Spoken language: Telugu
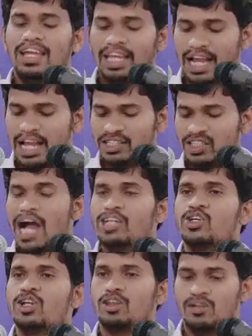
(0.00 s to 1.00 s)
ఇక
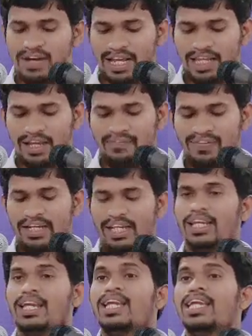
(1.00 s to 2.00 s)
సాక్షులతో మనకేం పని
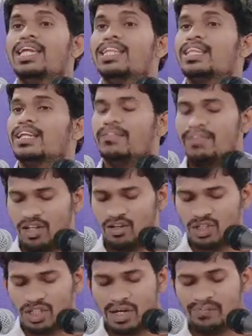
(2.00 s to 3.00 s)
ఇతన్ని మనం
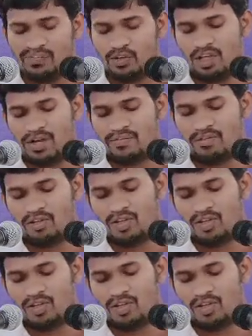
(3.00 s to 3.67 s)
చంపుదాము